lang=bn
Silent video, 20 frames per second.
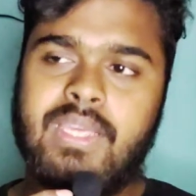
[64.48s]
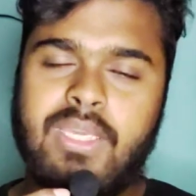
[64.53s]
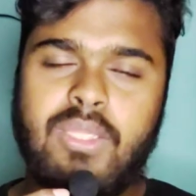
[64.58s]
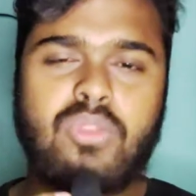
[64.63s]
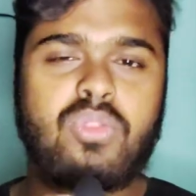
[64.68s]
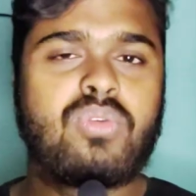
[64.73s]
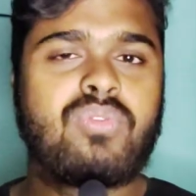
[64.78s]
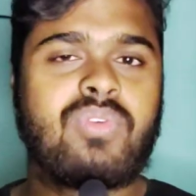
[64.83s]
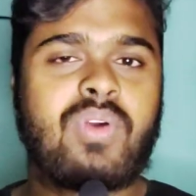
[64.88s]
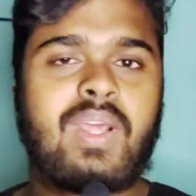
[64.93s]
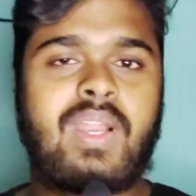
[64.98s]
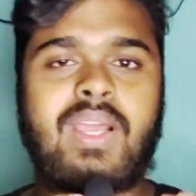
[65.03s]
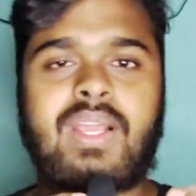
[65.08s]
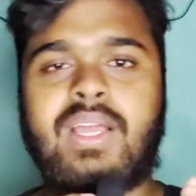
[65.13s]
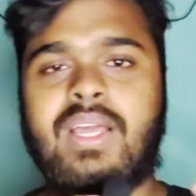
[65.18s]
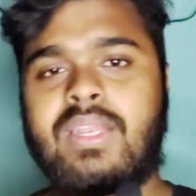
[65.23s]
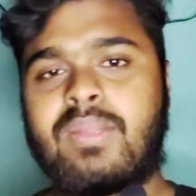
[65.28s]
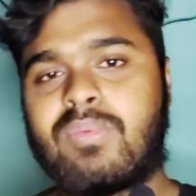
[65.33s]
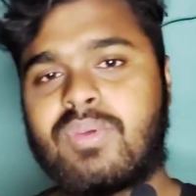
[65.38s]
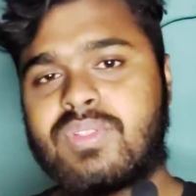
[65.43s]
কিন্তু ফারাহ
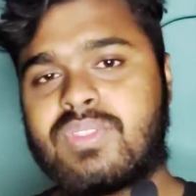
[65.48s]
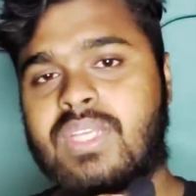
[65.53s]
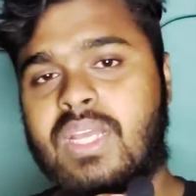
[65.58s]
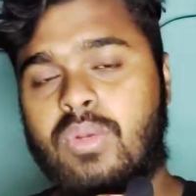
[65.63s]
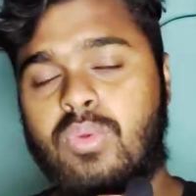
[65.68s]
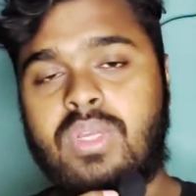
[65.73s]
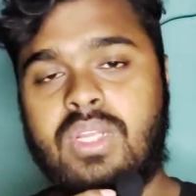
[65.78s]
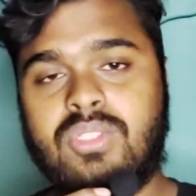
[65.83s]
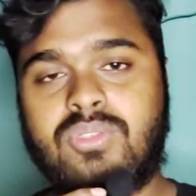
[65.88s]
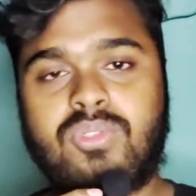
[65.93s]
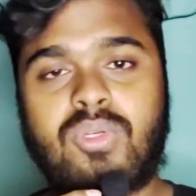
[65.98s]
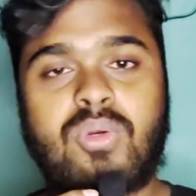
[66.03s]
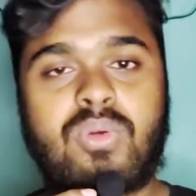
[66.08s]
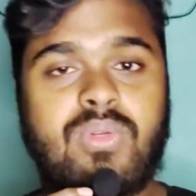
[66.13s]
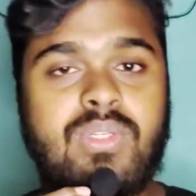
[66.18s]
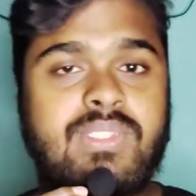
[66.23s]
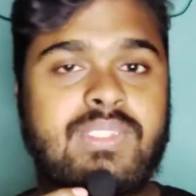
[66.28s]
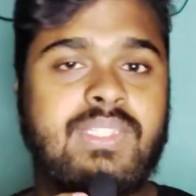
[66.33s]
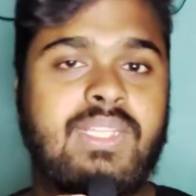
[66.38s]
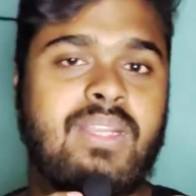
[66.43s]
খান এবং শাহরুখ খান
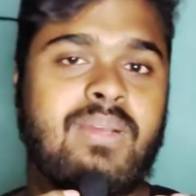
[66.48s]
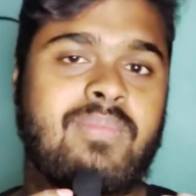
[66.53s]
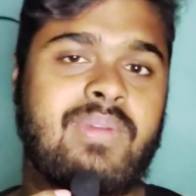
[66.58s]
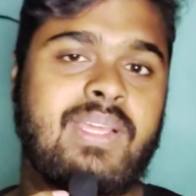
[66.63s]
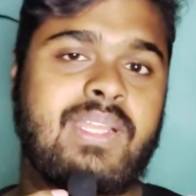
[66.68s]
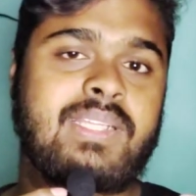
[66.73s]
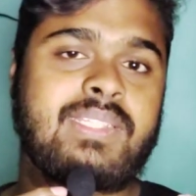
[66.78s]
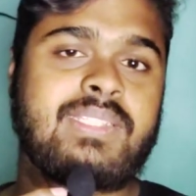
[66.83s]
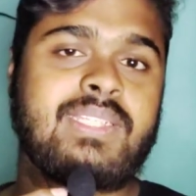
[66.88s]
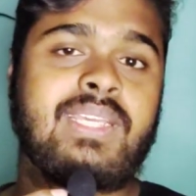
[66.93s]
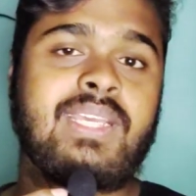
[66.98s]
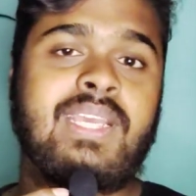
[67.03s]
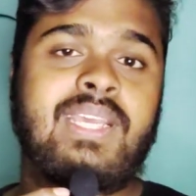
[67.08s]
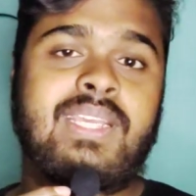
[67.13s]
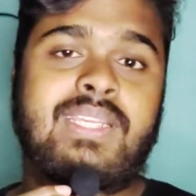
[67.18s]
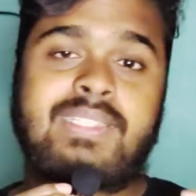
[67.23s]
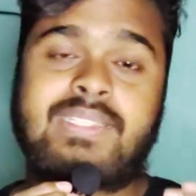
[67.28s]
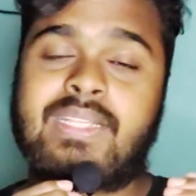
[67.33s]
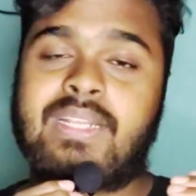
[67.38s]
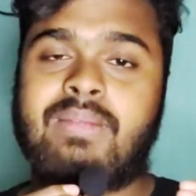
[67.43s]
যখনই সিনেমা এনেছে
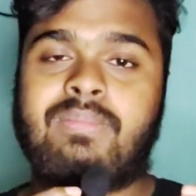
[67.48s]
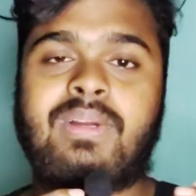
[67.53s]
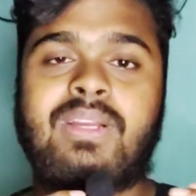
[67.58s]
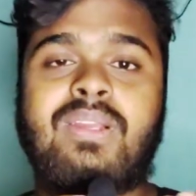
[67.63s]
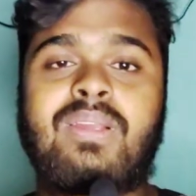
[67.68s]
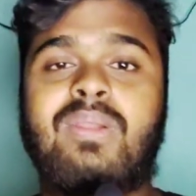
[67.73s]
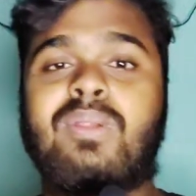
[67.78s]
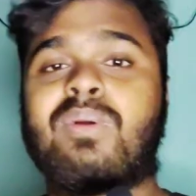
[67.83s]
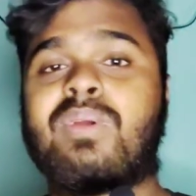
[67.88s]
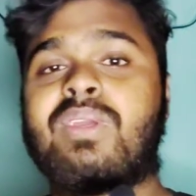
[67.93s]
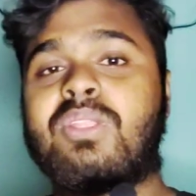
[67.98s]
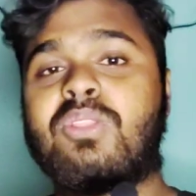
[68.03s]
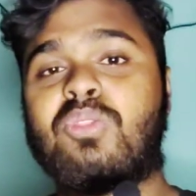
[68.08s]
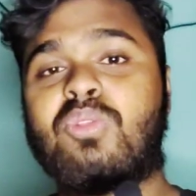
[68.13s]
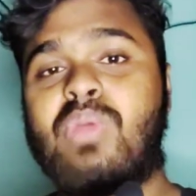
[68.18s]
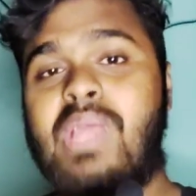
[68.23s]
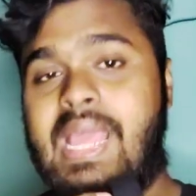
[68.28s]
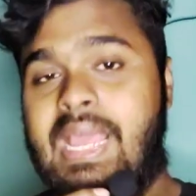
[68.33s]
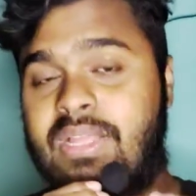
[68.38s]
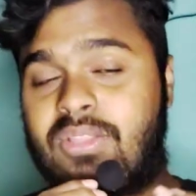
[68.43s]
সিনেমাগুলো
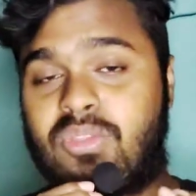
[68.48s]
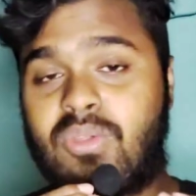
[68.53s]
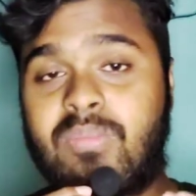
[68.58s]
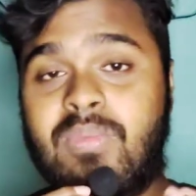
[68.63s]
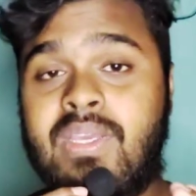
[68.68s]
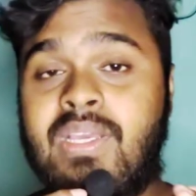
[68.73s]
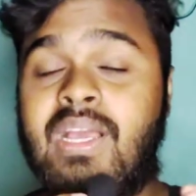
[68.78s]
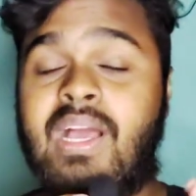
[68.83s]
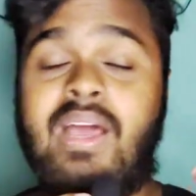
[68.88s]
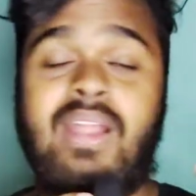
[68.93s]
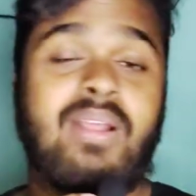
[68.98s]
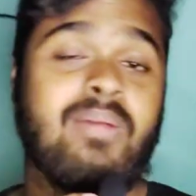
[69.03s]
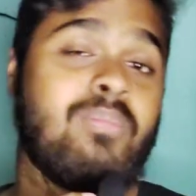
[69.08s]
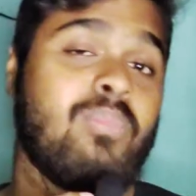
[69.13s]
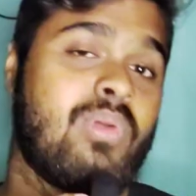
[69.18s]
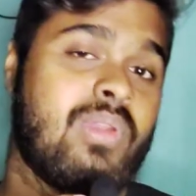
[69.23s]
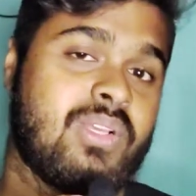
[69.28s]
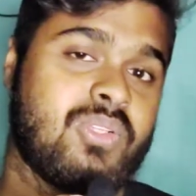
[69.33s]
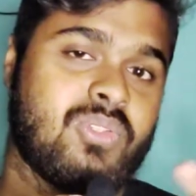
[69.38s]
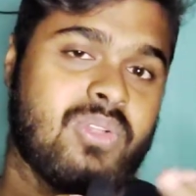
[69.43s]
কিন্তু একদমই খারাপ
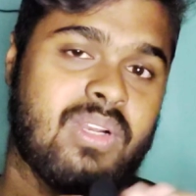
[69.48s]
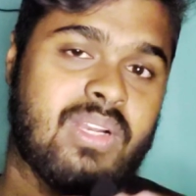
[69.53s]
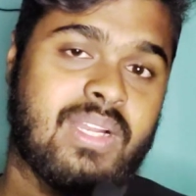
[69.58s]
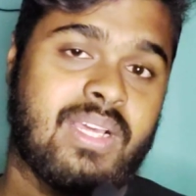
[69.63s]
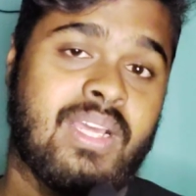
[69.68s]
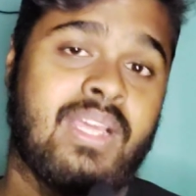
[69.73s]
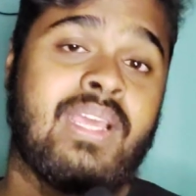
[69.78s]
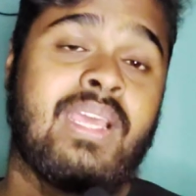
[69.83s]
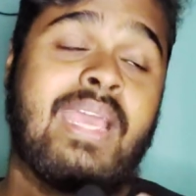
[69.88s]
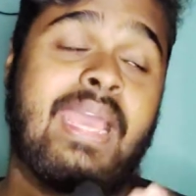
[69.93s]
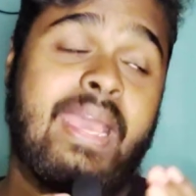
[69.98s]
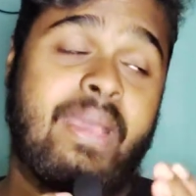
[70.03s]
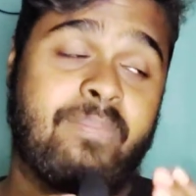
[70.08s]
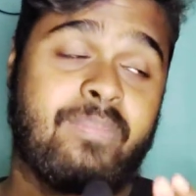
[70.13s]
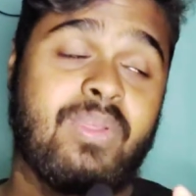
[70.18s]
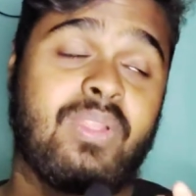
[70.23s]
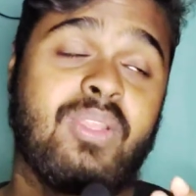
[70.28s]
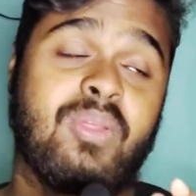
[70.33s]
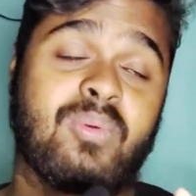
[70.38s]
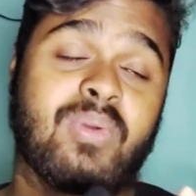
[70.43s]
বলা চলে না
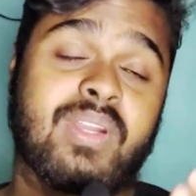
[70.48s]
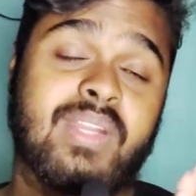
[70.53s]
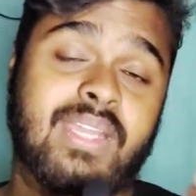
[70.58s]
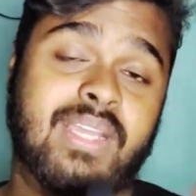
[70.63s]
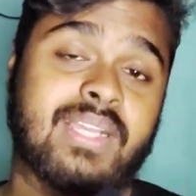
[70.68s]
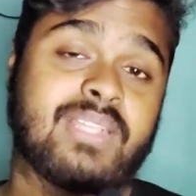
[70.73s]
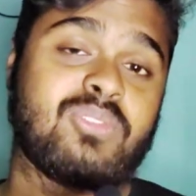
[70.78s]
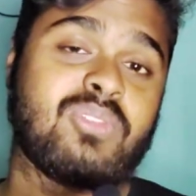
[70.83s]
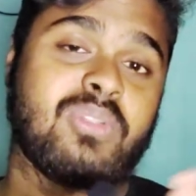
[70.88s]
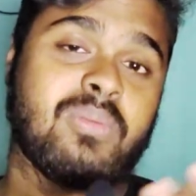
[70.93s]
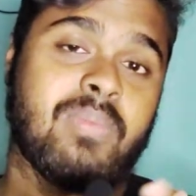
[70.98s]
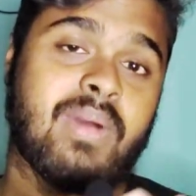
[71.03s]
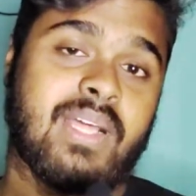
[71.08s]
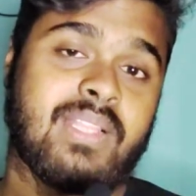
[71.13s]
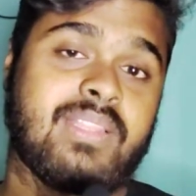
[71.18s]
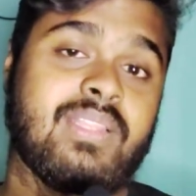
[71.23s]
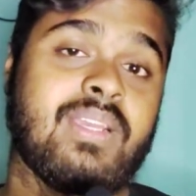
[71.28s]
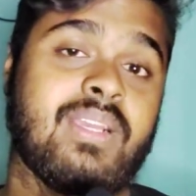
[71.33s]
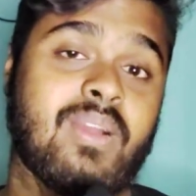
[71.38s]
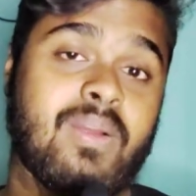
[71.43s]
হ্যাপি নিউ ইয়ারটাকে যদি
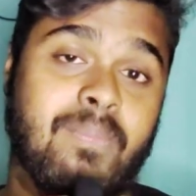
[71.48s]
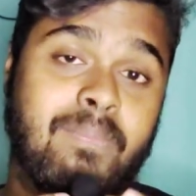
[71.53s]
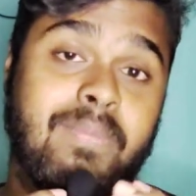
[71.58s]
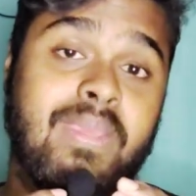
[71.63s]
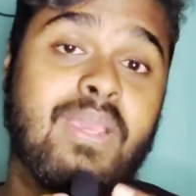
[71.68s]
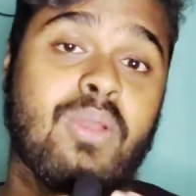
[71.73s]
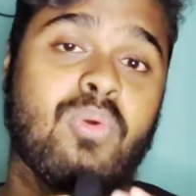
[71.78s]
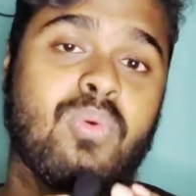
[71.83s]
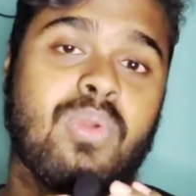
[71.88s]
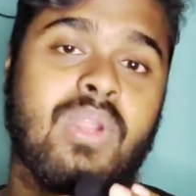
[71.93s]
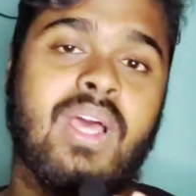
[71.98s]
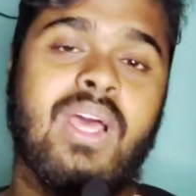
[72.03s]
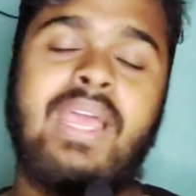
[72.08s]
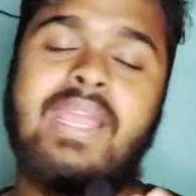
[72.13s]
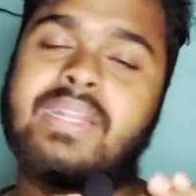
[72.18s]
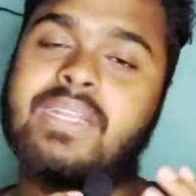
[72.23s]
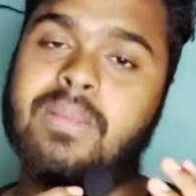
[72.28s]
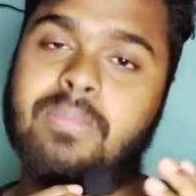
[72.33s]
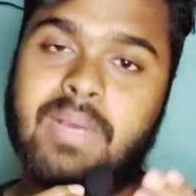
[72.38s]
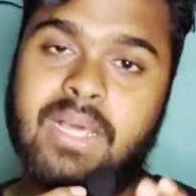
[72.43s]
বাদ দিই কারণ মেহুনা
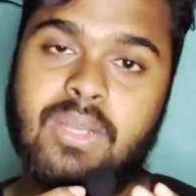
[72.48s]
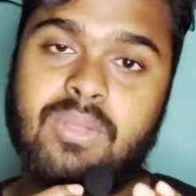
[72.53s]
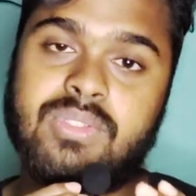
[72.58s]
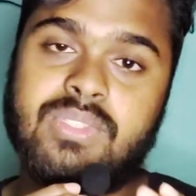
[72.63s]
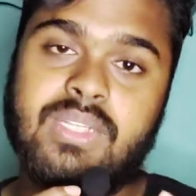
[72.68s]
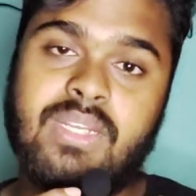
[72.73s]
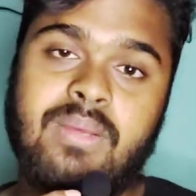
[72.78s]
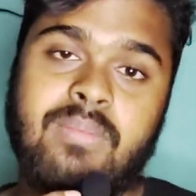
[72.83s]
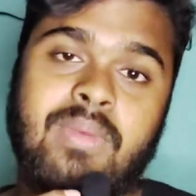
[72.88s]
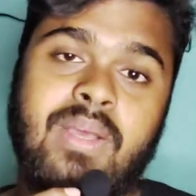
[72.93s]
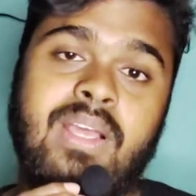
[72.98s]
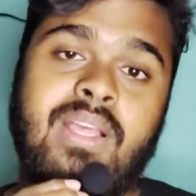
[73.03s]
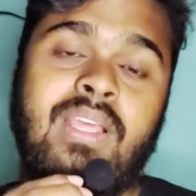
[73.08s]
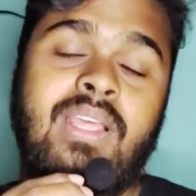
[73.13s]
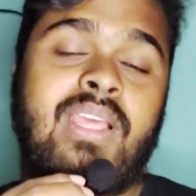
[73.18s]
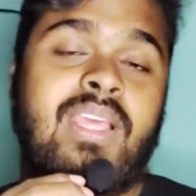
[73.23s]
একটা ভালো সিনেমা